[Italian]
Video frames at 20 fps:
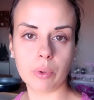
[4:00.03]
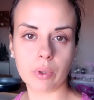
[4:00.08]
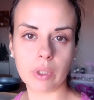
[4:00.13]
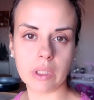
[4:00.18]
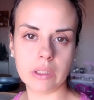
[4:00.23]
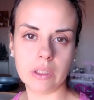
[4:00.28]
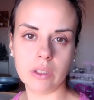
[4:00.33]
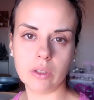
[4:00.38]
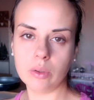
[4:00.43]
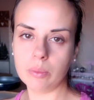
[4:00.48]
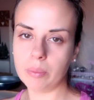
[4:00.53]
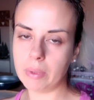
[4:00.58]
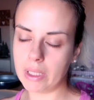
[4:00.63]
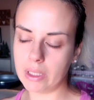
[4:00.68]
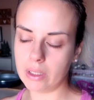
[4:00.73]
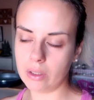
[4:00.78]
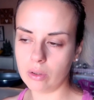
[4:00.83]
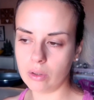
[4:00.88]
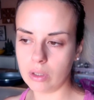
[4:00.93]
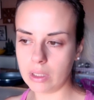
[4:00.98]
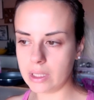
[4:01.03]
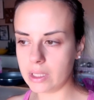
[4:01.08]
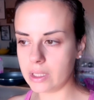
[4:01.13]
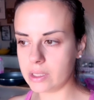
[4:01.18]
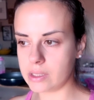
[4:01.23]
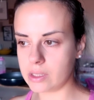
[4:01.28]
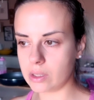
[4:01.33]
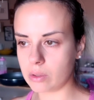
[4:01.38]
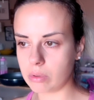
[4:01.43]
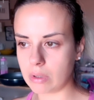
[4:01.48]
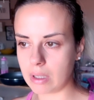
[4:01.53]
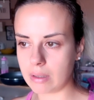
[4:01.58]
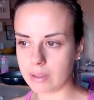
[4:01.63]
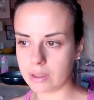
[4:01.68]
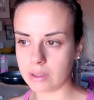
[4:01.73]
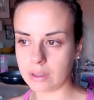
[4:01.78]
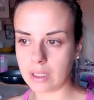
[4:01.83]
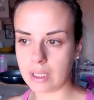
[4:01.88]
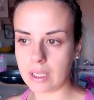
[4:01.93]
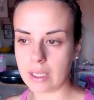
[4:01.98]
un pochettino meglio lei
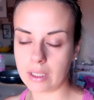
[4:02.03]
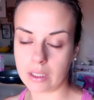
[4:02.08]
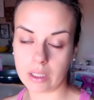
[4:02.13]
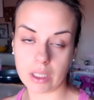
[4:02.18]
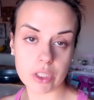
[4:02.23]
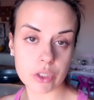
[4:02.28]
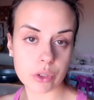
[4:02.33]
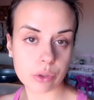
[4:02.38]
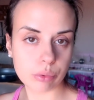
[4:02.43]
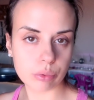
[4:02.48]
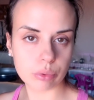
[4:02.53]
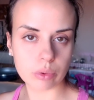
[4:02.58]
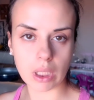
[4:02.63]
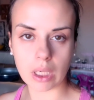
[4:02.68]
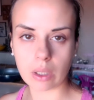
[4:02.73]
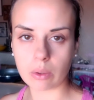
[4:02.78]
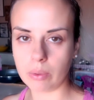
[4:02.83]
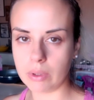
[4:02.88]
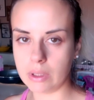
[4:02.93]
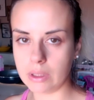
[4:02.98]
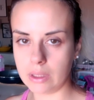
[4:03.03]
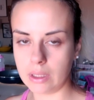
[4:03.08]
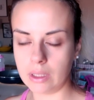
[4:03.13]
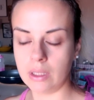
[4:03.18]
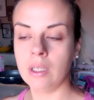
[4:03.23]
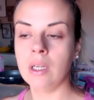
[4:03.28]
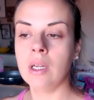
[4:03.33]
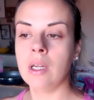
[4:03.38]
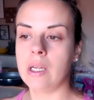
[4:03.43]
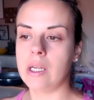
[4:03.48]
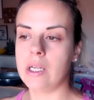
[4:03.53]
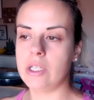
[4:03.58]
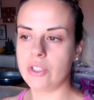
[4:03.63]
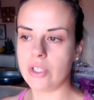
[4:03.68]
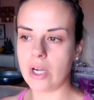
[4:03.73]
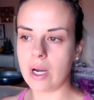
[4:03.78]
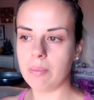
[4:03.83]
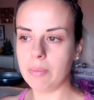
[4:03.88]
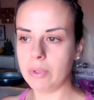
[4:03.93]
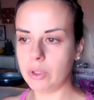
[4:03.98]
sicuramente è cresciuta quindi è
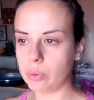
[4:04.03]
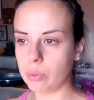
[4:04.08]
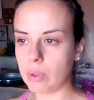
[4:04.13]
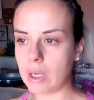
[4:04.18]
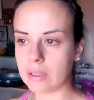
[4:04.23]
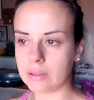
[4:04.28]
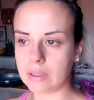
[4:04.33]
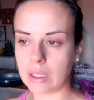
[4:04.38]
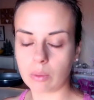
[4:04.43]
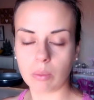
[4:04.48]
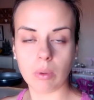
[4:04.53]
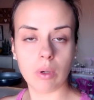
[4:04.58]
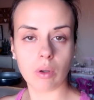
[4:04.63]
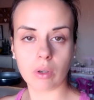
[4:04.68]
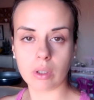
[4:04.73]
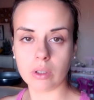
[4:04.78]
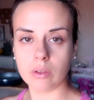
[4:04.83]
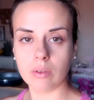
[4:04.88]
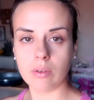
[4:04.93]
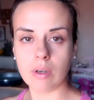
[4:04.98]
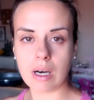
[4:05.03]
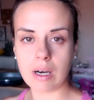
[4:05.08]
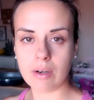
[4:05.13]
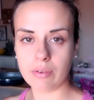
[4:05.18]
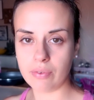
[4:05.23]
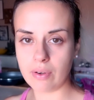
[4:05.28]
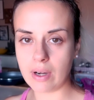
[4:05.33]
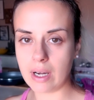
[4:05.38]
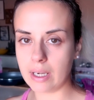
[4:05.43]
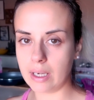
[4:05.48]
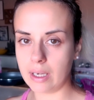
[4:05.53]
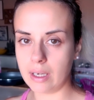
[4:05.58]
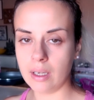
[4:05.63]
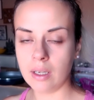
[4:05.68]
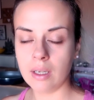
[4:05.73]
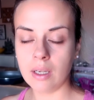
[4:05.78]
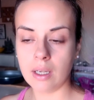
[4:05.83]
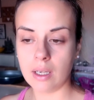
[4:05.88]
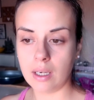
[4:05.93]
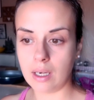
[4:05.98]
già abituata a quello che doveva fare
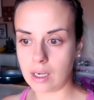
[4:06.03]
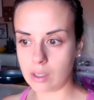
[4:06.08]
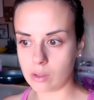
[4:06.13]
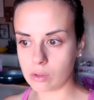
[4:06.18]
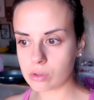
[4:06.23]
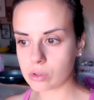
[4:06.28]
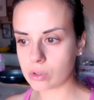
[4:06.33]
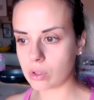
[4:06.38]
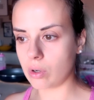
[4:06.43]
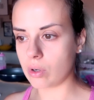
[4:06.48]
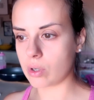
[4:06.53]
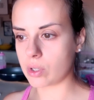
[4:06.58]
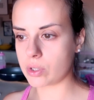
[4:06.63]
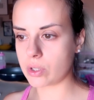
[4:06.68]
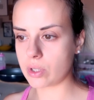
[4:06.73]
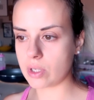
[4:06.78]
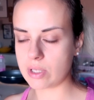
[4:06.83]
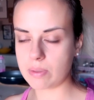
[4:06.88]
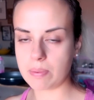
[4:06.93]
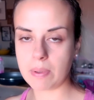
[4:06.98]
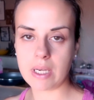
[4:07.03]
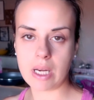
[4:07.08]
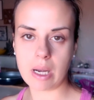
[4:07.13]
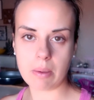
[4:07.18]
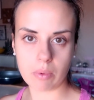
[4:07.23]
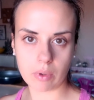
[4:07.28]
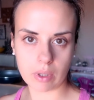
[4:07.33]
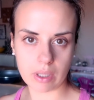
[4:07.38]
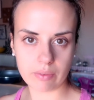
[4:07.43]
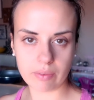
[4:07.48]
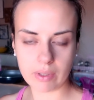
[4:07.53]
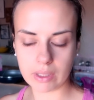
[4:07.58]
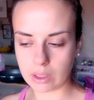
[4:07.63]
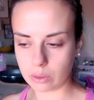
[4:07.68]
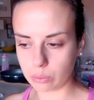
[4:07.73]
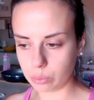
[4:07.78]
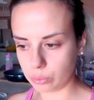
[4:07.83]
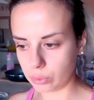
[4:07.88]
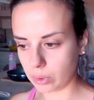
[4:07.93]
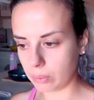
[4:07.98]
l'anno scorso e speriamo che
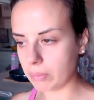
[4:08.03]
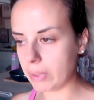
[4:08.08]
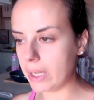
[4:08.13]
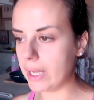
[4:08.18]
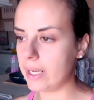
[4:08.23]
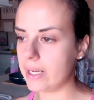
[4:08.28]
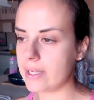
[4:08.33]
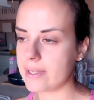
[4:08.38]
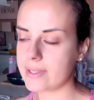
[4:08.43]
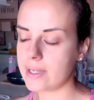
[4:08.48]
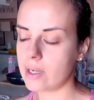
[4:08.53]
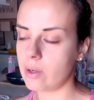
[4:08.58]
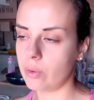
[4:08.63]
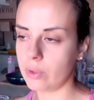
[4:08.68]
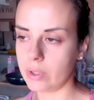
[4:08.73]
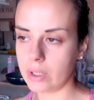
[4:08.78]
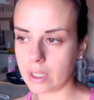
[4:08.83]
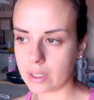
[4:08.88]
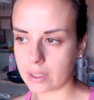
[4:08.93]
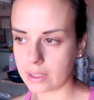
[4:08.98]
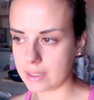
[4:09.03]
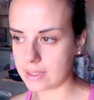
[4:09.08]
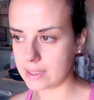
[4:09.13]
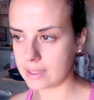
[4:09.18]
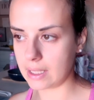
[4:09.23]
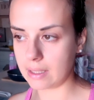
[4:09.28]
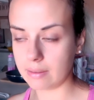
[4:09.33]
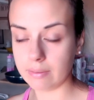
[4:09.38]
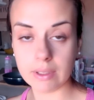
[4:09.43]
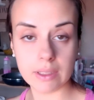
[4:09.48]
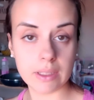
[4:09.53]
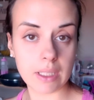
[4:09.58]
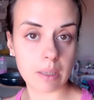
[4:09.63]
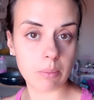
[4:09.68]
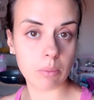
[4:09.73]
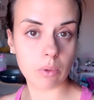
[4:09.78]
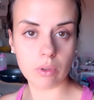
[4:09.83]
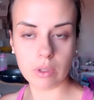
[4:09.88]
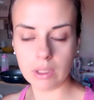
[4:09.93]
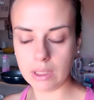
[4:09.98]
vada tutto bene se no io e Cristian
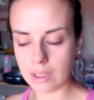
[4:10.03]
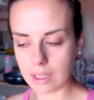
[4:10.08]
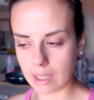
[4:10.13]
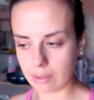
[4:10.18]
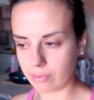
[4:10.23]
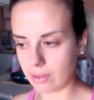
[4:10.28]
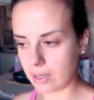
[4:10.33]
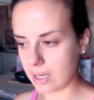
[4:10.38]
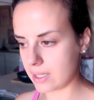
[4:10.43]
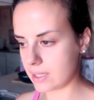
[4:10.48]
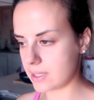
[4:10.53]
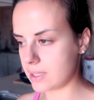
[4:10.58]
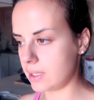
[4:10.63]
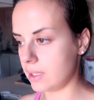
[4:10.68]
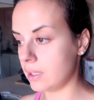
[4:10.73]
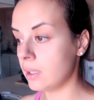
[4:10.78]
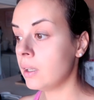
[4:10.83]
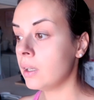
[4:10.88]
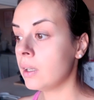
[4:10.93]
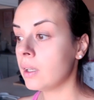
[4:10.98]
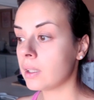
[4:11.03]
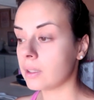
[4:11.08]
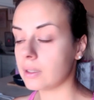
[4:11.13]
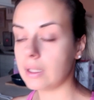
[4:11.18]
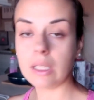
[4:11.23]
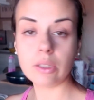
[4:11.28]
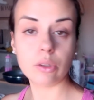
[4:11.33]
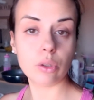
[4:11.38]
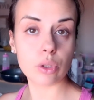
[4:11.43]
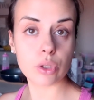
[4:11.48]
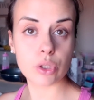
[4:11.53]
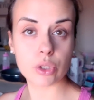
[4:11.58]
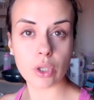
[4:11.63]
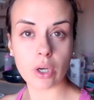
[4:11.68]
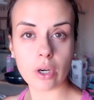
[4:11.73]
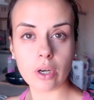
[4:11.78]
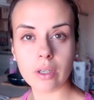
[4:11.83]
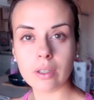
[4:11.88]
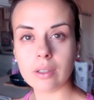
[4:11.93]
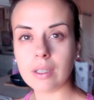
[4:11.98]
vedremo il da farsi detto
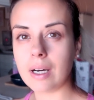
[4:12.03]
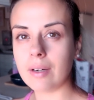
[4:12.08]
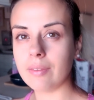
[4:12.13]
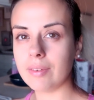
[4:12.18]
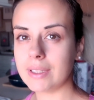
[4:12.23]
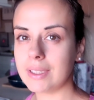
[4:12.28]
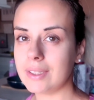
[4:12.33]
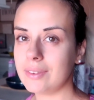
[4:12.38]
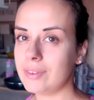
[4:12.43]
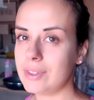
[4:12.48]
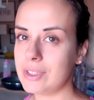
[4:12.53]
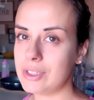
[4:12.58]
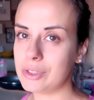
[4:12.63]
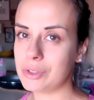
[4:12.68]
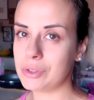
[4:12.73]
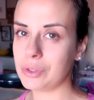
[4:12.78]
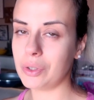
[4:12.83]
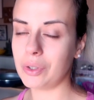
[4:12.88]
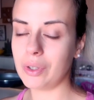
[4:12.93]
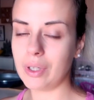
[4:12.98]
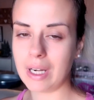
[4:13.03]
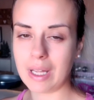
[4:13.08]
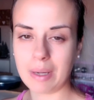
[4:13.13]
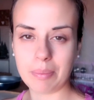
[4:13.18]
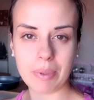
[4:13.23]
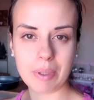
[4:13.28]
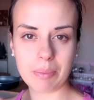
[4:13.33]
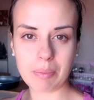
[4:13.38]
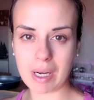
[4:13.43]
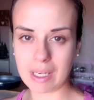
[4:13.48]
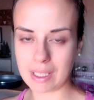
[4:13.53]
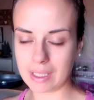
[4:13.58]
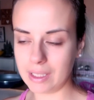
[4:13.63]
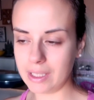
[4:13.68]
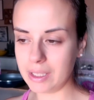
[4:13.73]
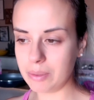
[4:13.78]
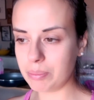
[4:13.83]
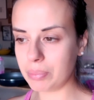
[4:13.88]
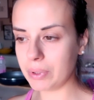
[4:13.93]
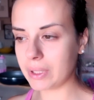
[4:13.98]
ciò avete visto la prima
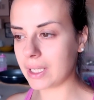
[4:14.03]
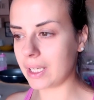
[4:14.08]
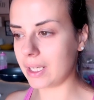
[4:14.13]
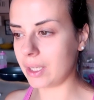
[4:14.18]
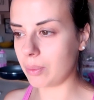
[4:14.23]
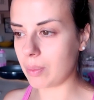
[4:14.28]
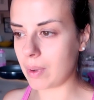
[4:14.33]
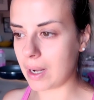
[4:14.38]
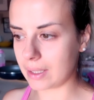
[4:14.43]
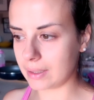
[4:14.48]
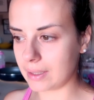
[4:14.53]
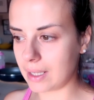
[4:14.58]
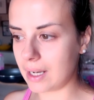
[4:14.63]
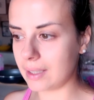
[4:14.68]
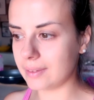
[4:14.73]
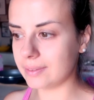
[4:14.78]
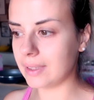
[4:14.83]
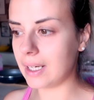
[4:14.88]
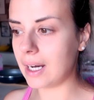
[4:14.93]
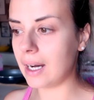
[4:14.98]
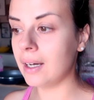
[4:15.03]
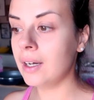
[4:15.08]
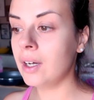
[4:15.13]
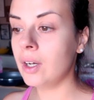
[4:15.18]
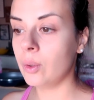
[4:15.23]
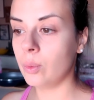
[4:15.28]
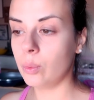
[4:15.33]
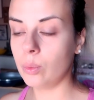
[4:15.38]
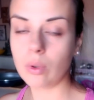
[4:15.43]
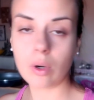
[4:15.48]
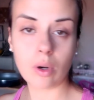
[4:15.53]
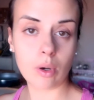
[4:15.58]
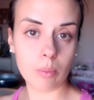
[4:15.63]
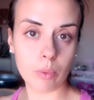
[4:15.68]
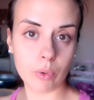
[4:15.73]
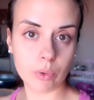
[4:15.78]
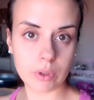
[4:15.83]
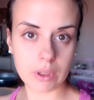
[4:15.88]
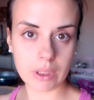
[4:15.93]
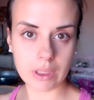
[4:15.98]
clip che riguardava un
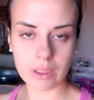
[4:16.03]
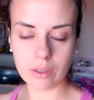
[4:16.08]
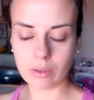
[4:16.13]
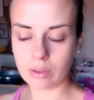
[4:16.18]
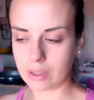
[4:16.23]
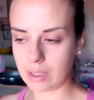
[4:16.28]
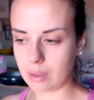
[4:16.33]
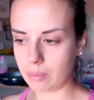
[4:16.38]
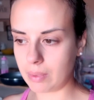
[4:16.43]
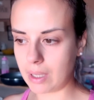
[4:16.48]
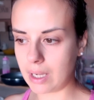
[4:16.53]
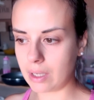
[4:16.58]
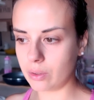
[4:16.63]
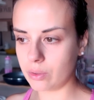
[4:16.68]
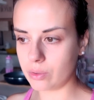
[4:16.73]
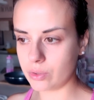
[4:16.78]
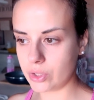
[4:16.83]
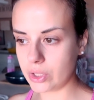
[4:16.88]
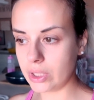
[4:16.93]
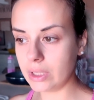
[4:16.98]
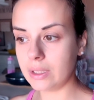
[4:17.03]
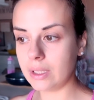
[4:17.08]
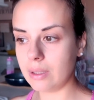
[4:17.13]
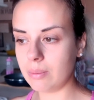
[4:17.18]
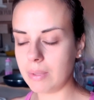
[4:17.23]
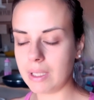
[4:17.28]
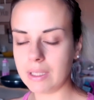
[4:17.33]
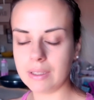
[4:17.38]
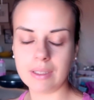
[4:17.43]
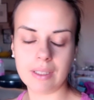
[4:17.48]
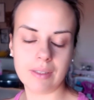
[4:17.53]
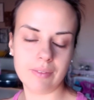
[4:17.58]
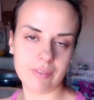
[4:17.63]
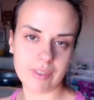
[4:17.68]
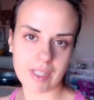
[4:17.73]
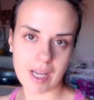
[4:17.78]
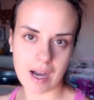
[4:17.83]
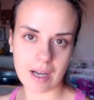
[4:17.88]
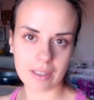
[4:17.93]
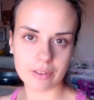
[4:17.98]
robottino che mi hanno gentilmente
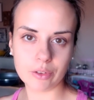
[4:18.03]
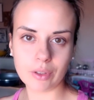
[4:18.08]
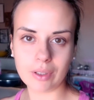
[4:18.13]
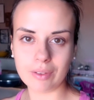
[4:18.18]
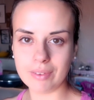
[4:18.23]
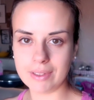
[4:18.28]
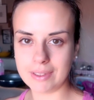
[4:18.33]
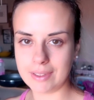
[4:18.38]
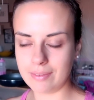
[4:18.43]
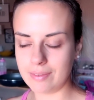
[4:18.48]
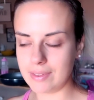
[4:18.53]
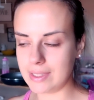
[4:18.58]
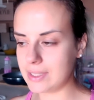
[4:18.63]
inviato avete